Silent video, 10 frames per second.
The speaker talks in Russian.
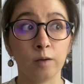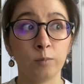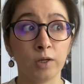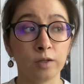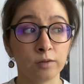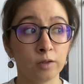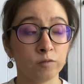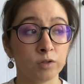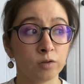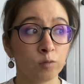
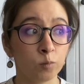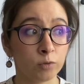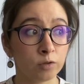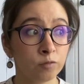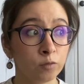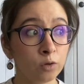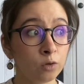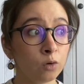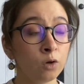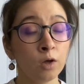переоценивала свое
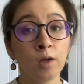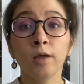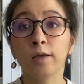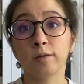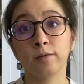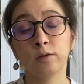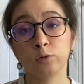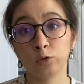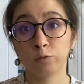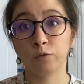портфолио, я
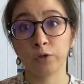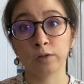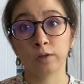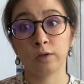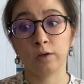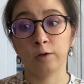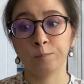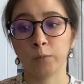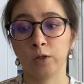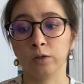скинула его в несколько
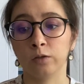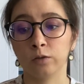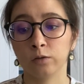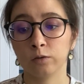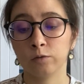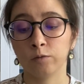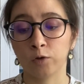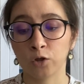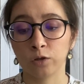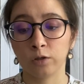э,
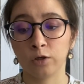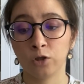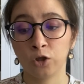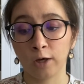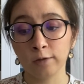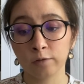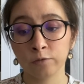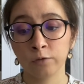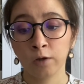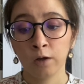творческих чатов,
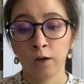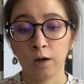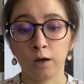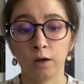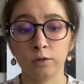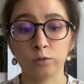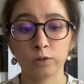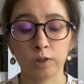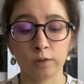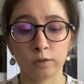а,
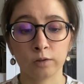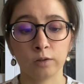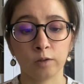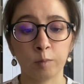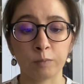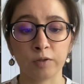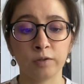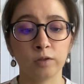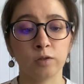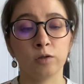иллюстраторских,
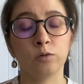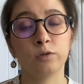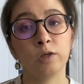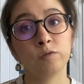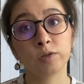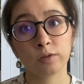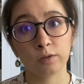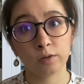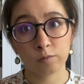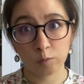попросила людей
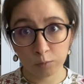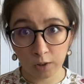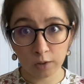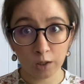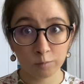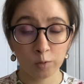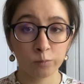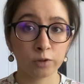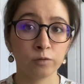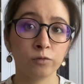высказать свое мнение о моем
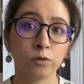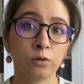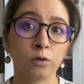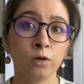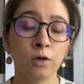портфолио,